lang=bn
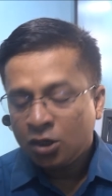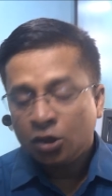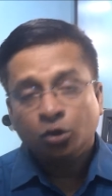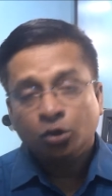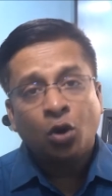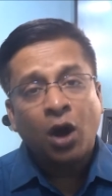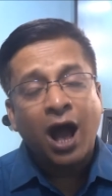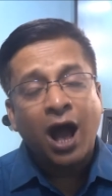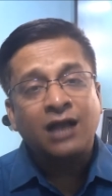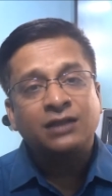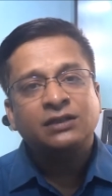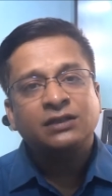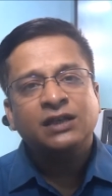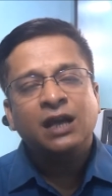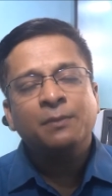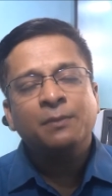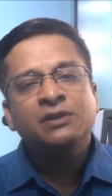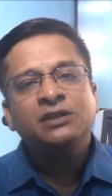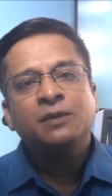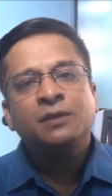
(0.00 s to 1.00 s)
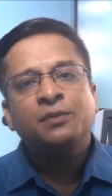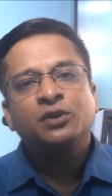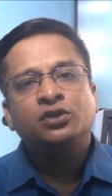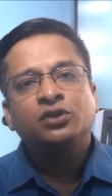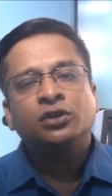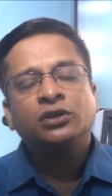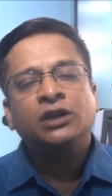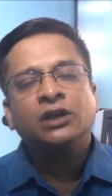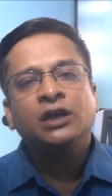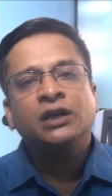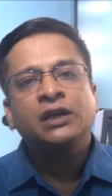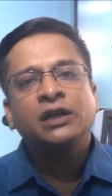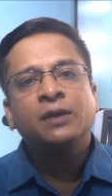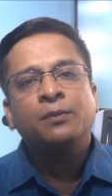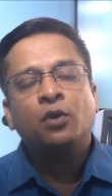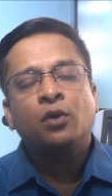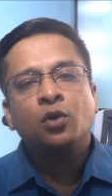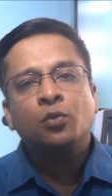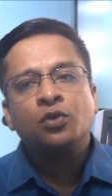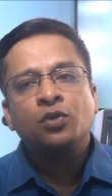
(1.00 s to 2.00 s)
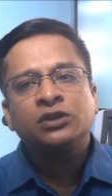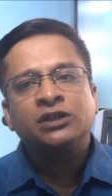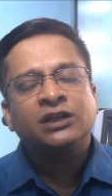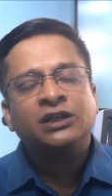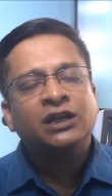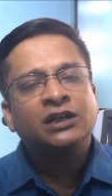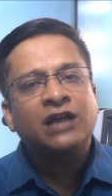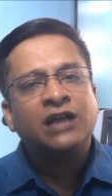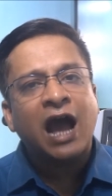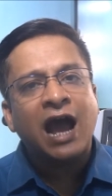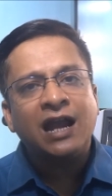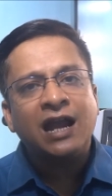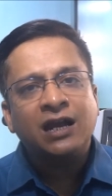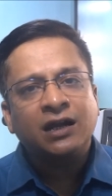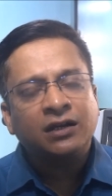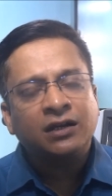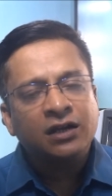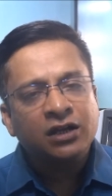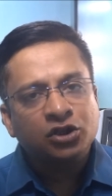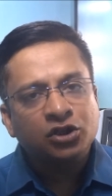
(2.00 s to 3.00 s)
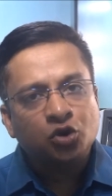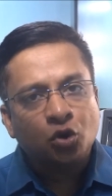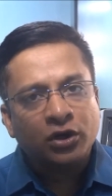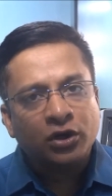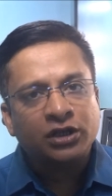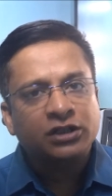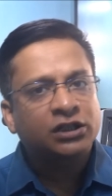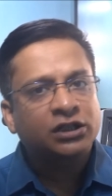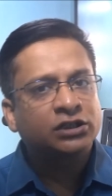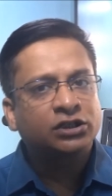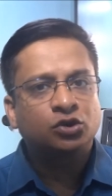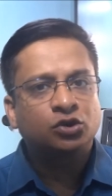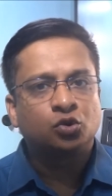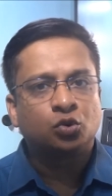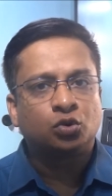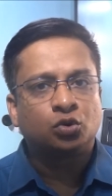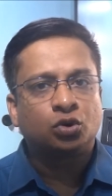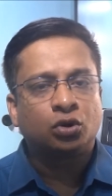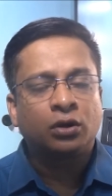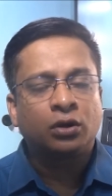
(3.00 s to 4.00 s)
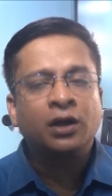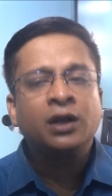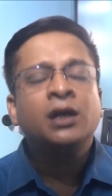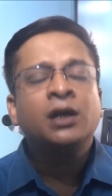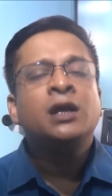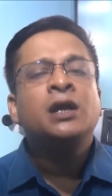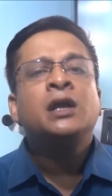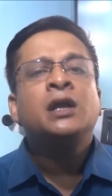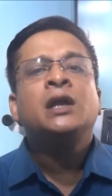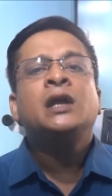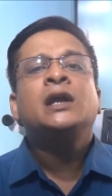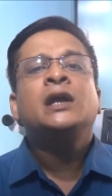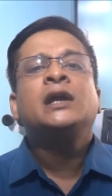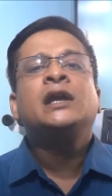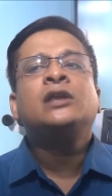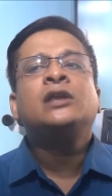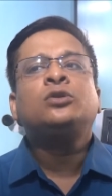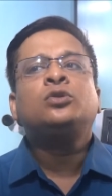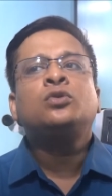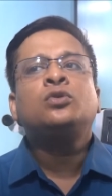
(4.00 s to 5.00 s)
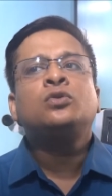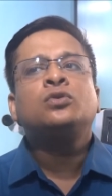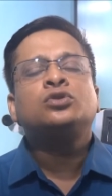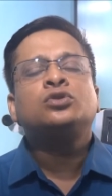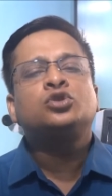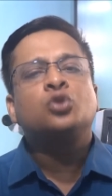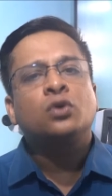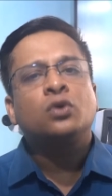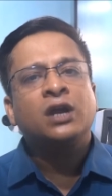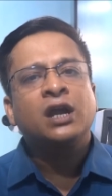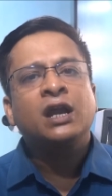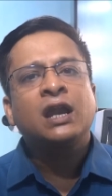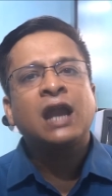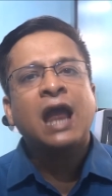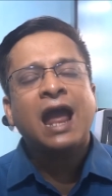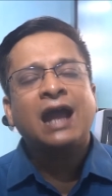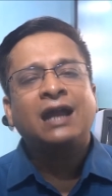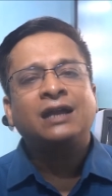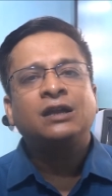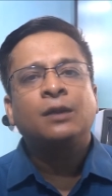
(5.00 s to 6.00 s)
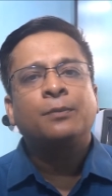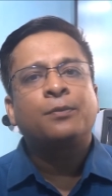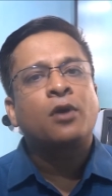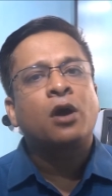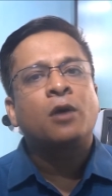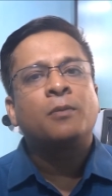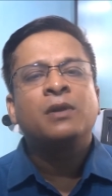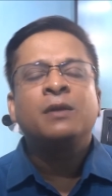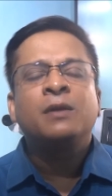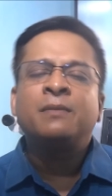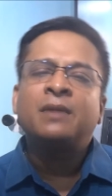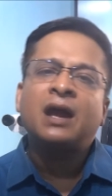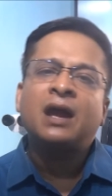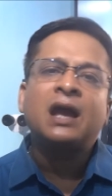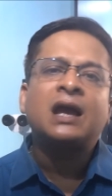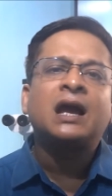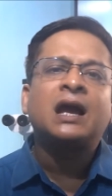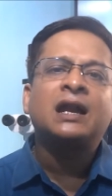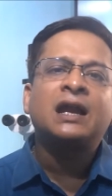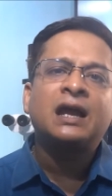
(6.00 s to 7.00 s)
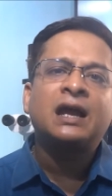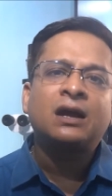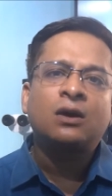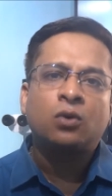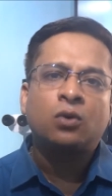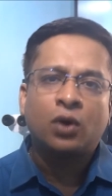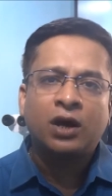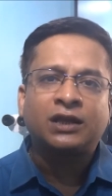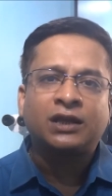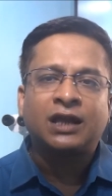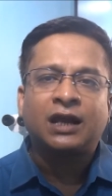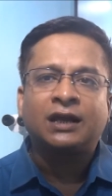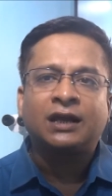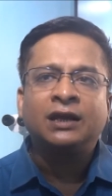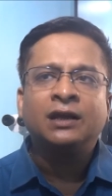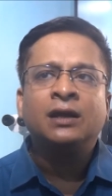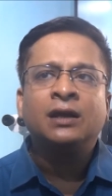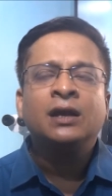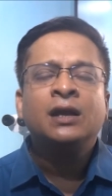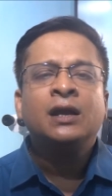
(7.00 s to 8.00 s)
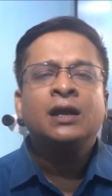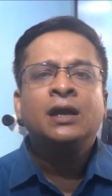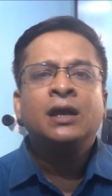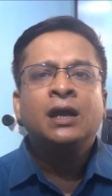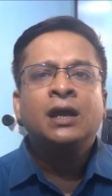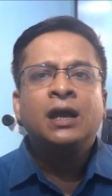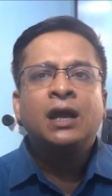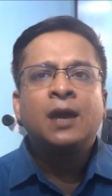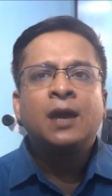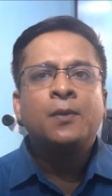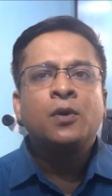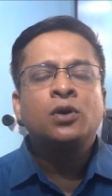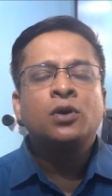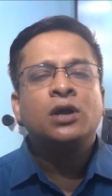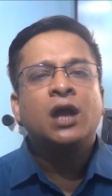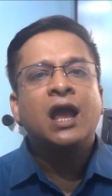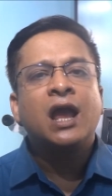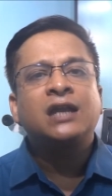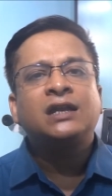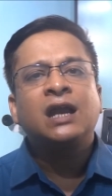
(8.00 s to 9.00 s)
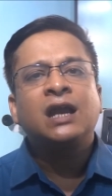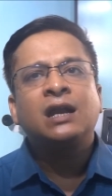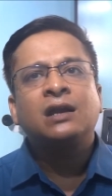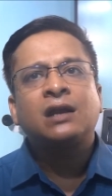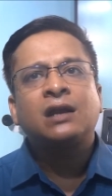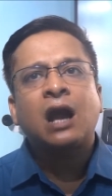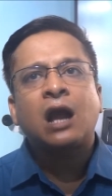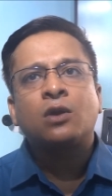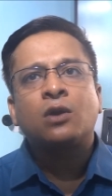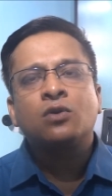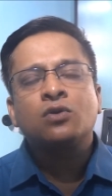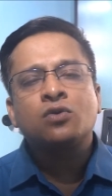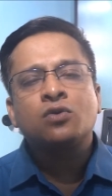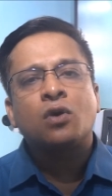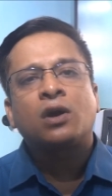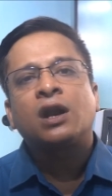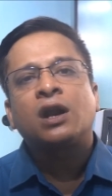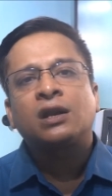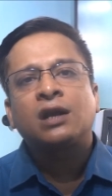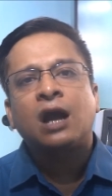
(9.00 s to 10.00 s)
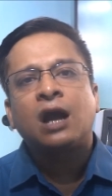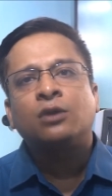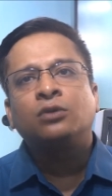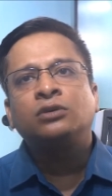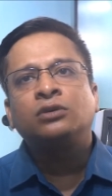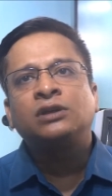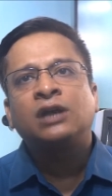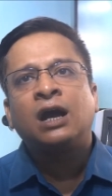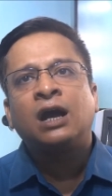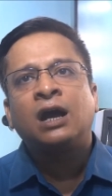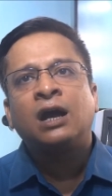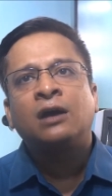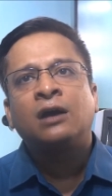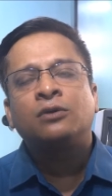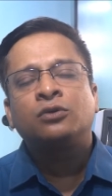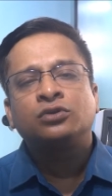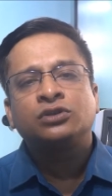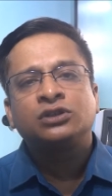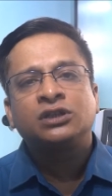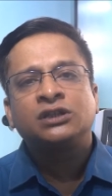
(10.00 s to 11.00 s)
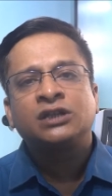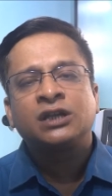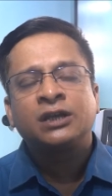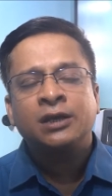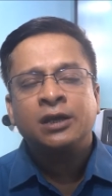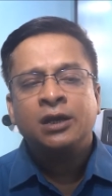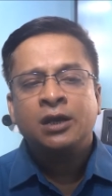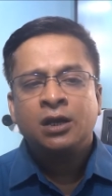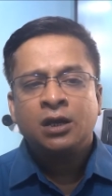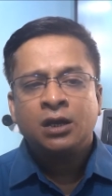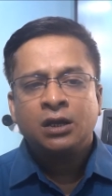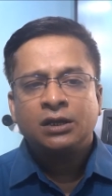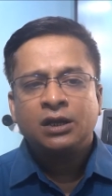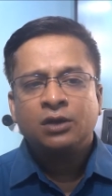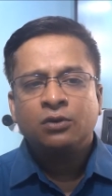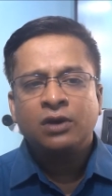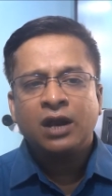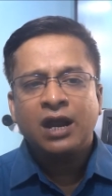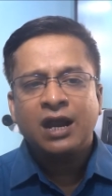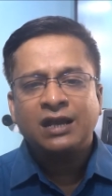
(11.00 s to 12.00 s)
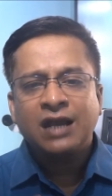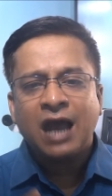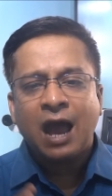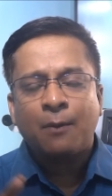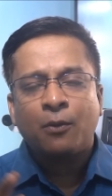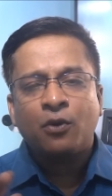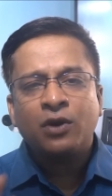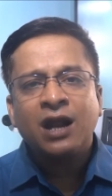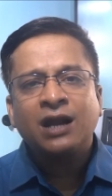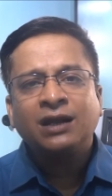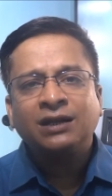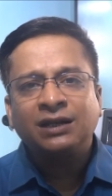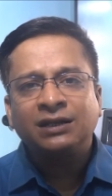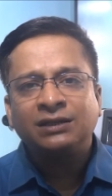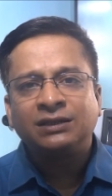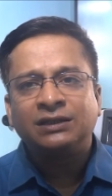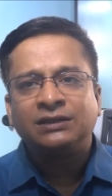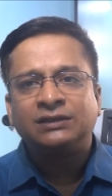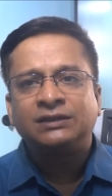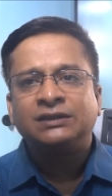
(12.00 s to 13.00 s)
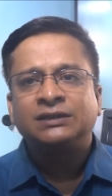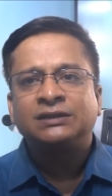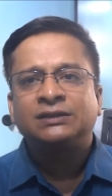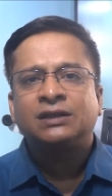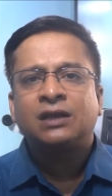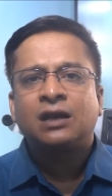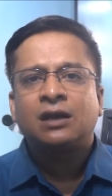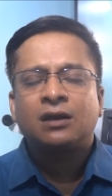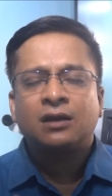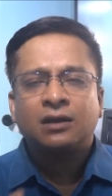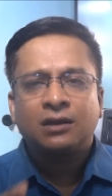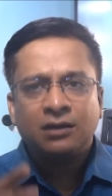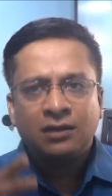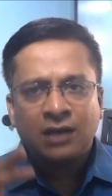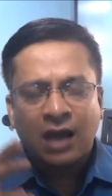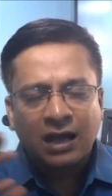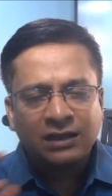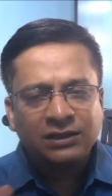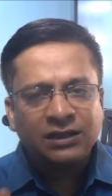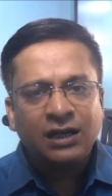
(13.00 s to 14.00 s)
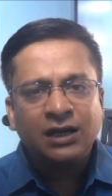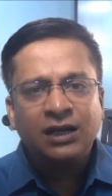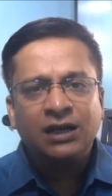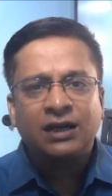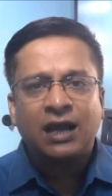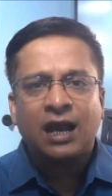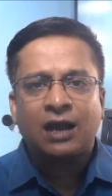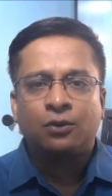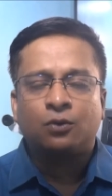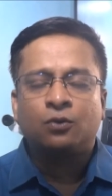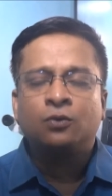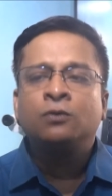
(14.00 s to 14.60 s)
তো আজকে আমি যে বিষয়টা নিয়ে বলবো সেটা ডাইরেক্টলি চোখের সাথে যুক্ত নয় কিন্তু চোখের একটা প্রবলেম এখানে হয়ে থাকে এবং এটার কারণ করার কারণটা হচ্ছে যে দেখুন এটা এমন একটা ডিজিজ না জানি কেন